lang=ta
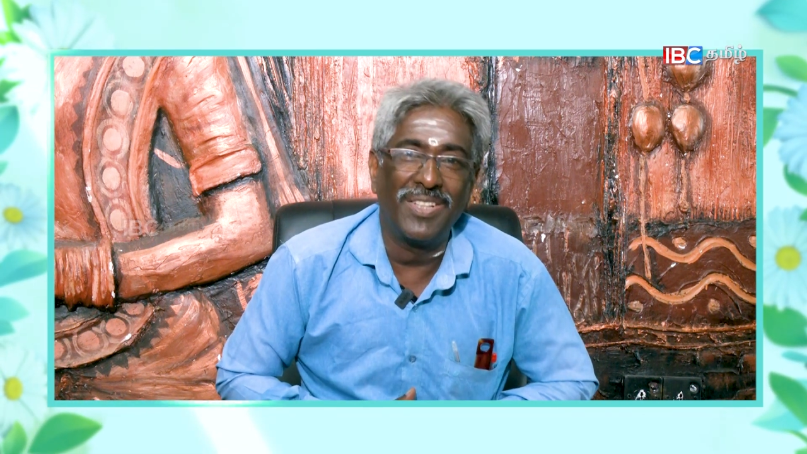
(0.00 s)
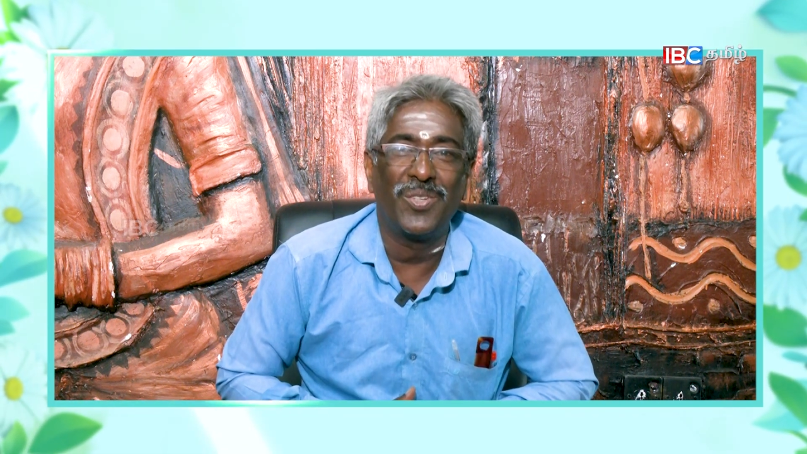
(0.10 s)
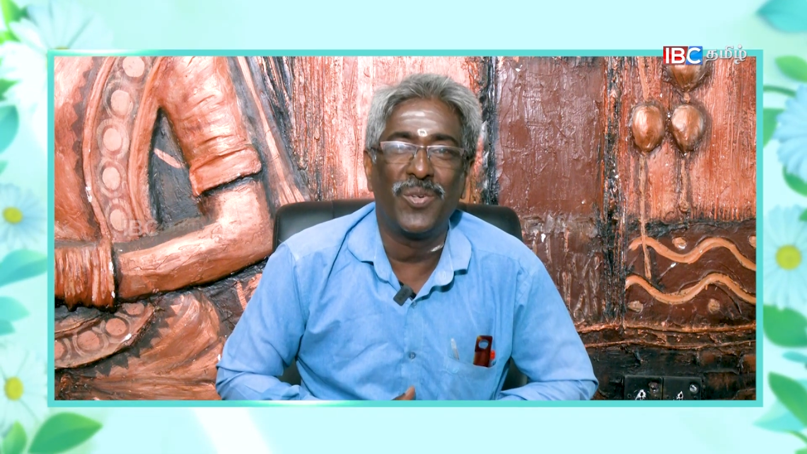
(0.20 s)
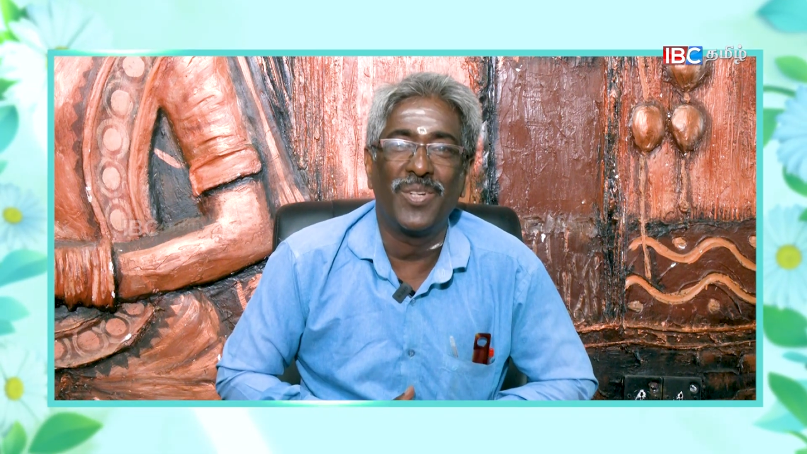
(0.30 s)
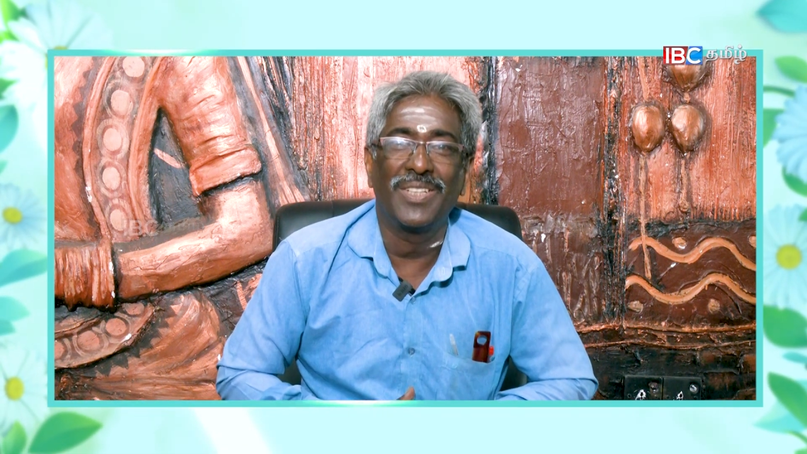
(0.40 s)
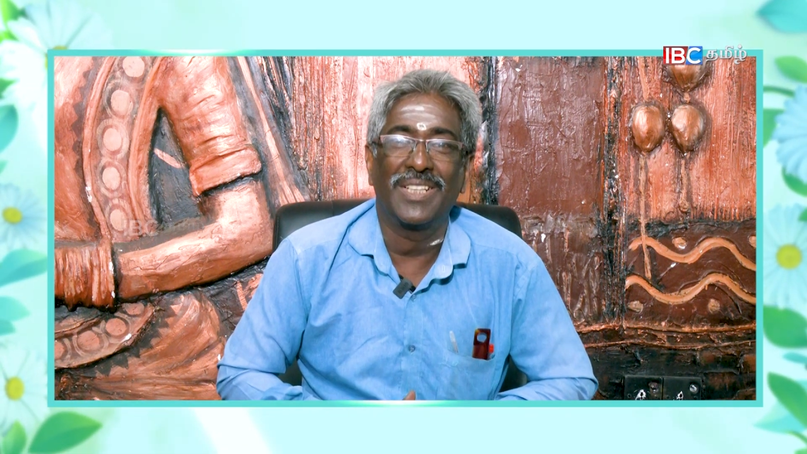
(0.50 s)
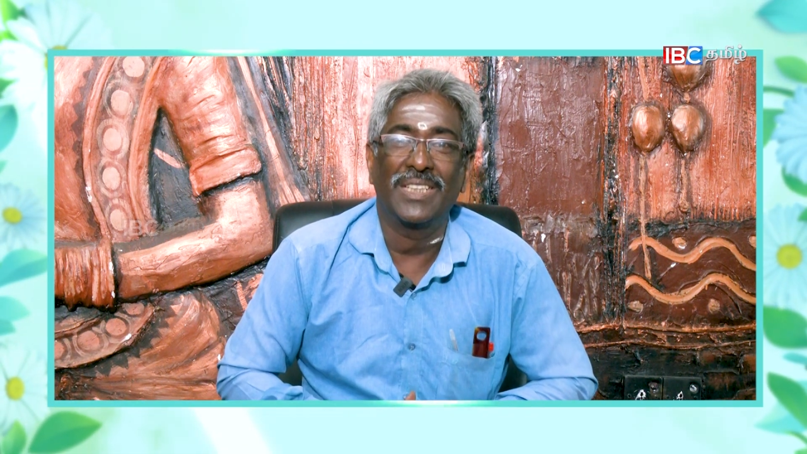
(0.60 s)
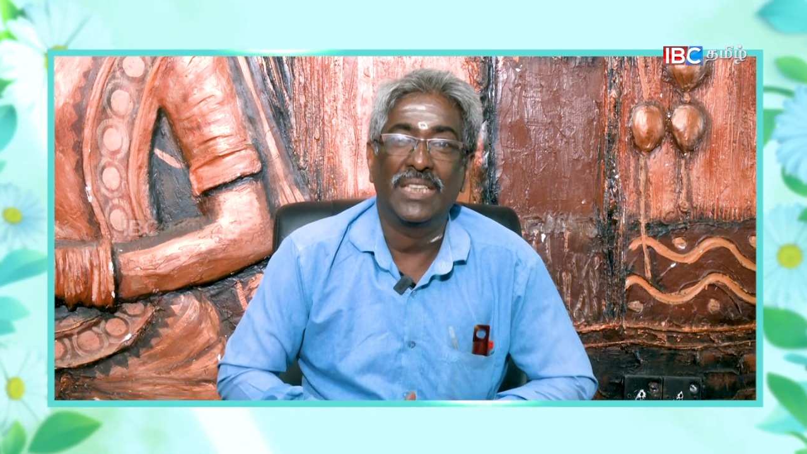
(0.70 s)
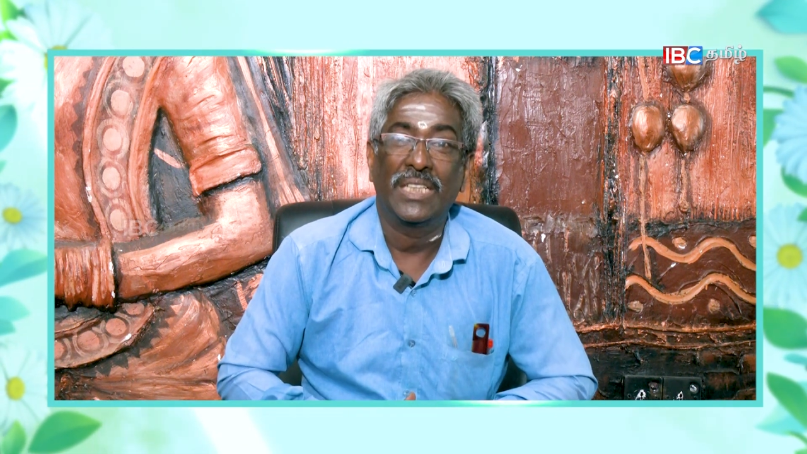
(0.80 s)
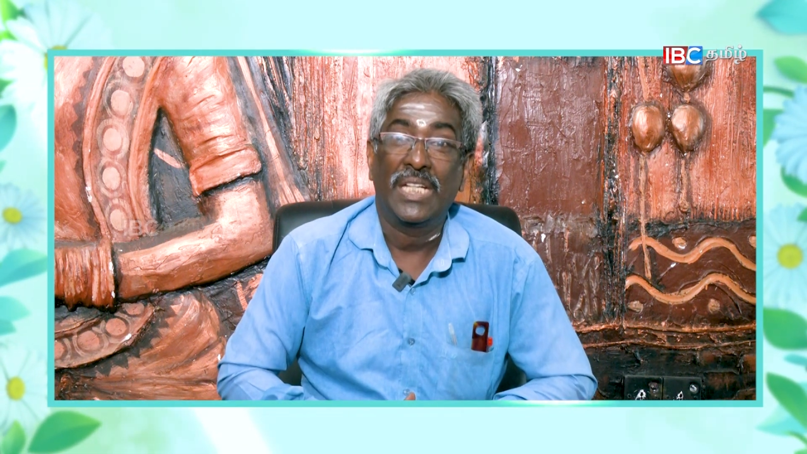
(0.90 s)
வந்து
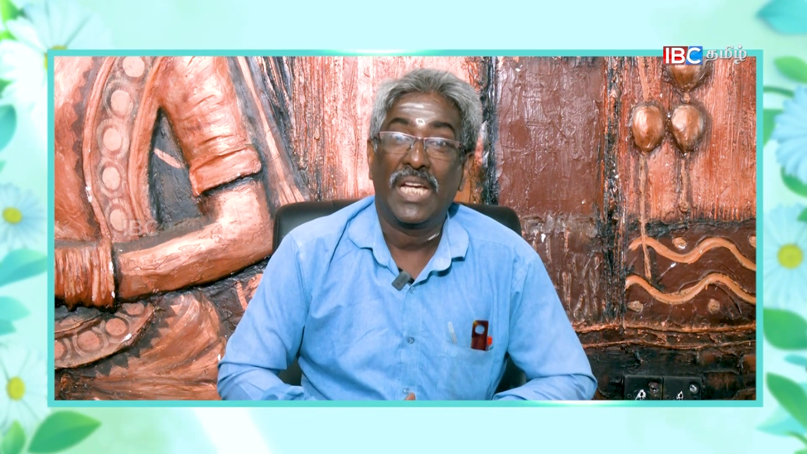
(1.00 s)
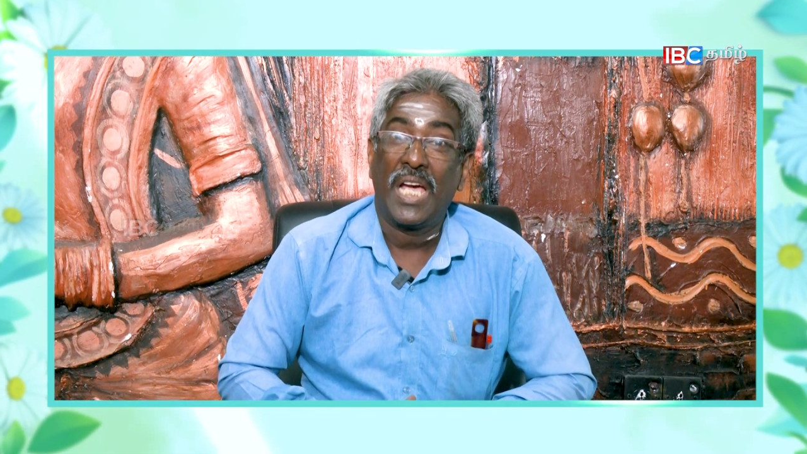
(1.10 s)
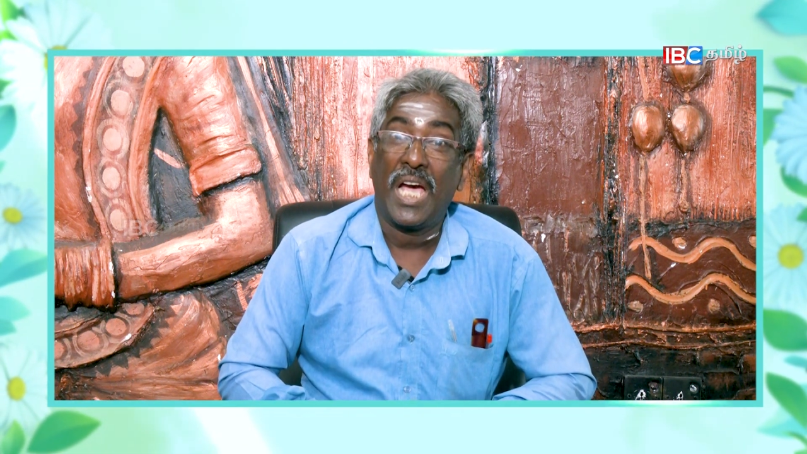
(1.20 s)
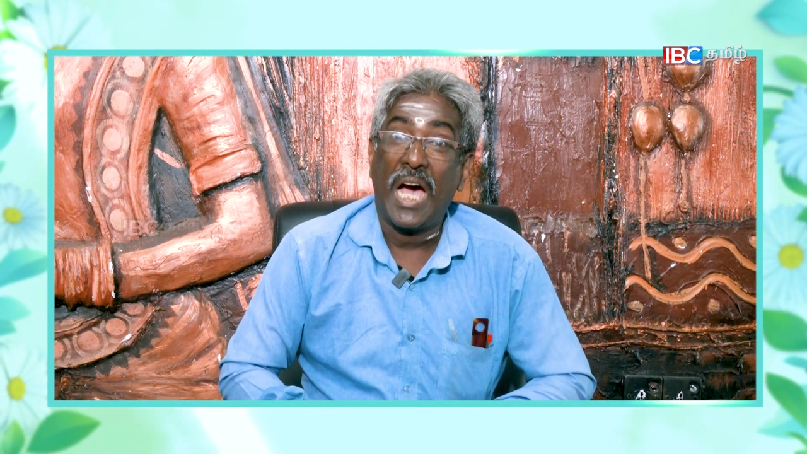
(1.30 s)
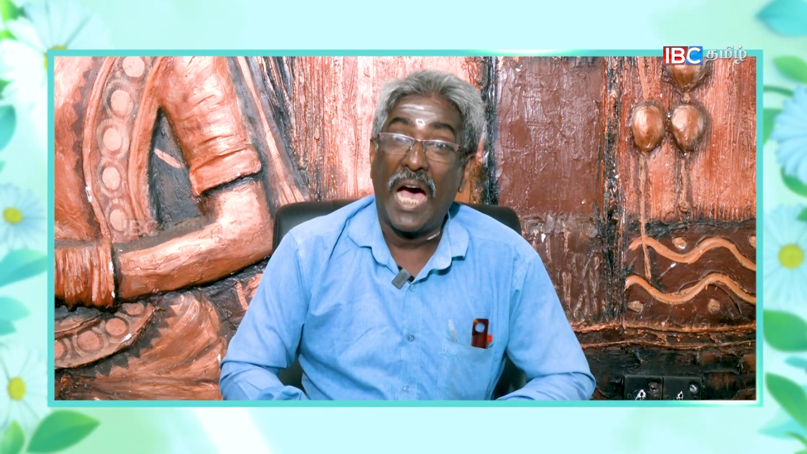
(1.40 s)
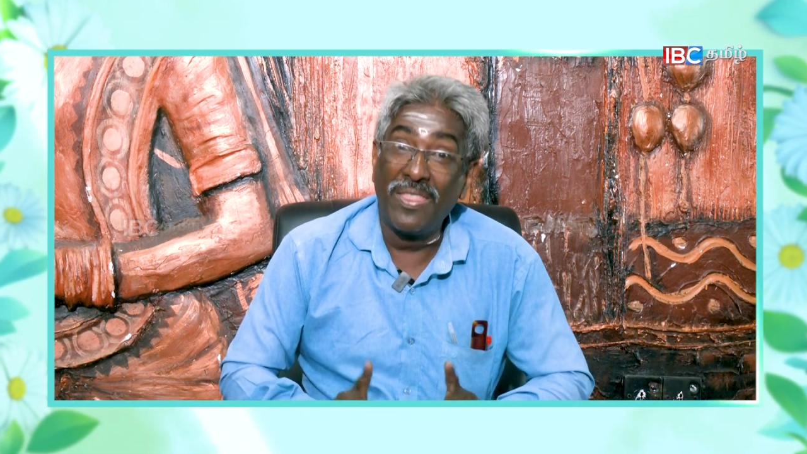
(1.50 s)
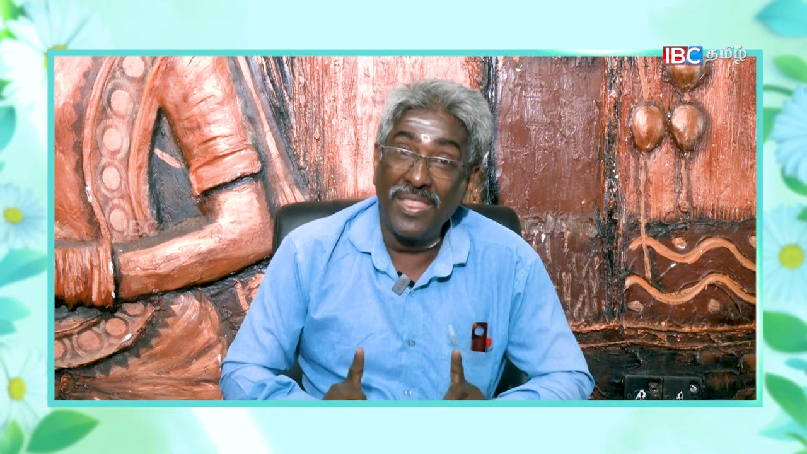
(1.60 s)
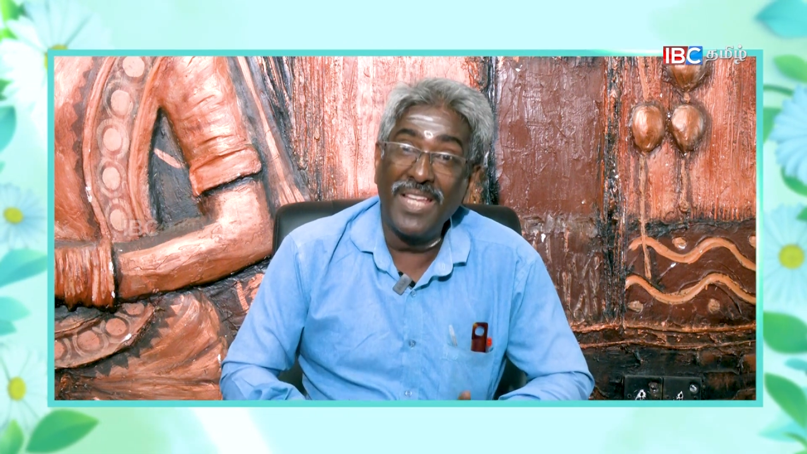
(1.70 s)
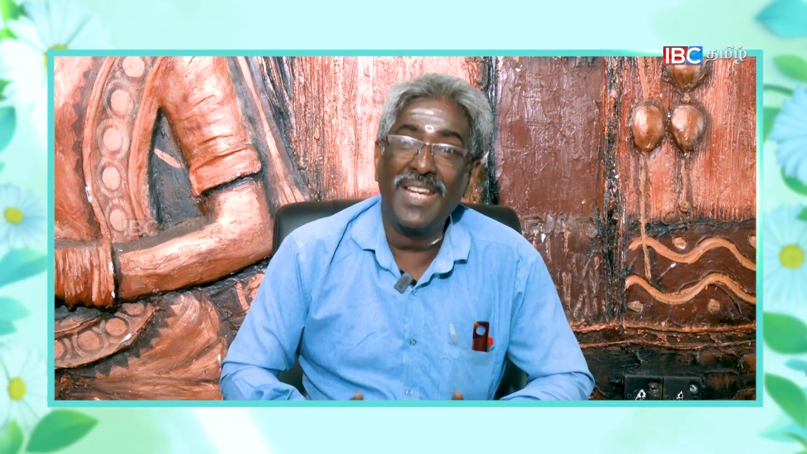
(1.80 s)
கொண்டிருந்தது அந்த